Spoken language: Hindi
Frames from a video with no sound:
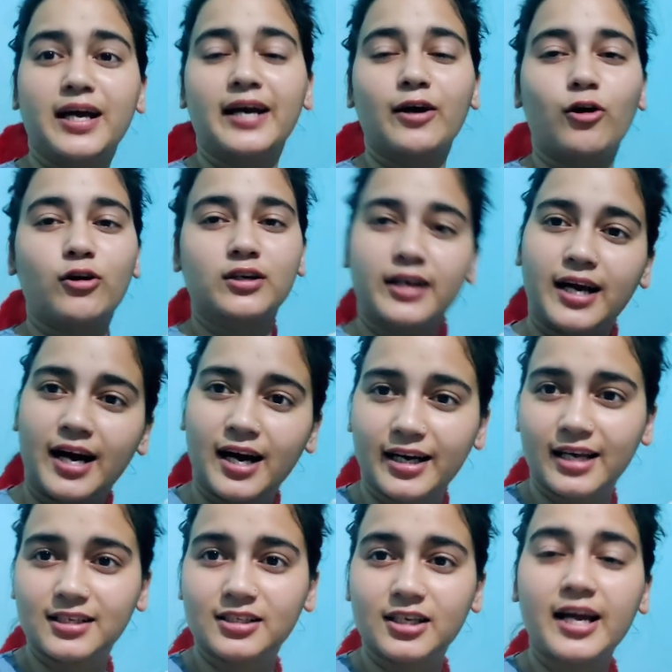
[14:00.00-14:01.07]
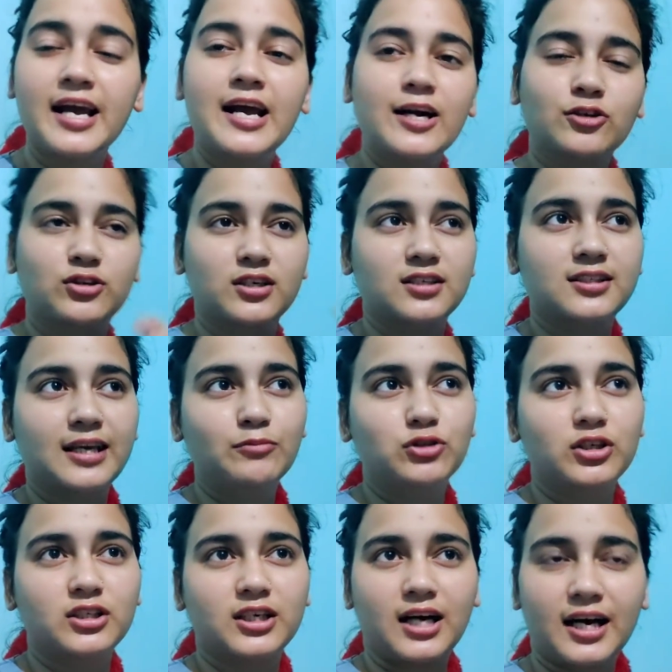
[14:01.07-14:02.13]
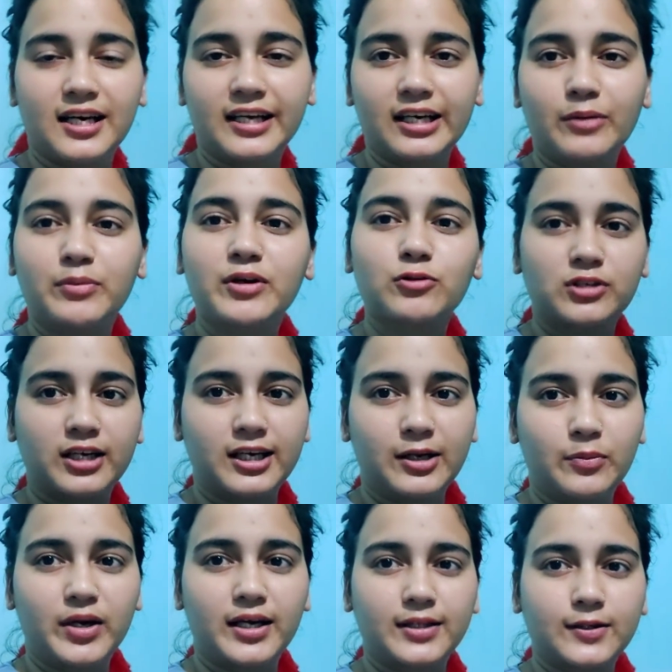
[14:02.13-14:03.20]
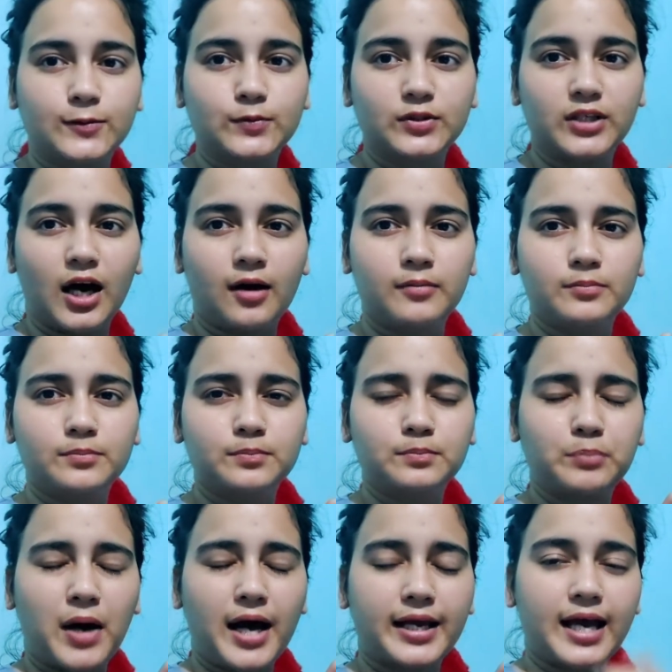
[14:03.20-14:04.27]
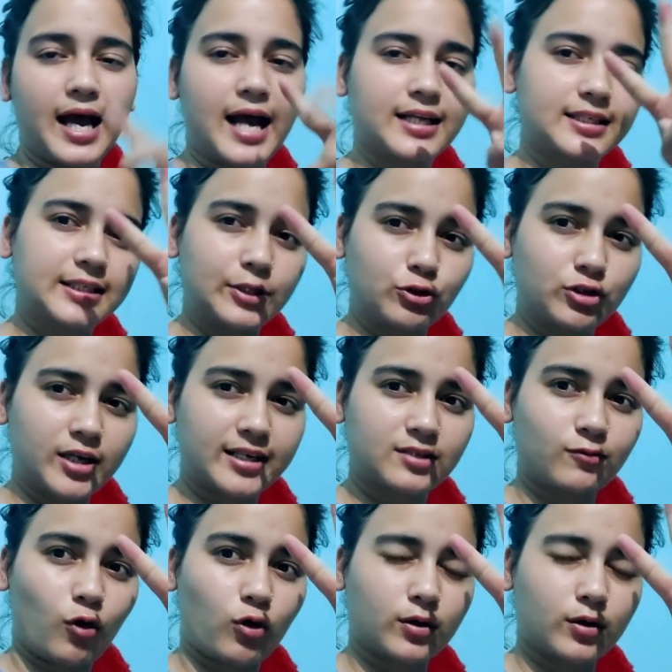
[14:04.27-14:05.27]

बनाए और रहा कैसे जाए जैसे सेम चीज़ें खाने के लिए भी उसके लिए भी है तो या बाय एंड सी इन द नेक्स्ट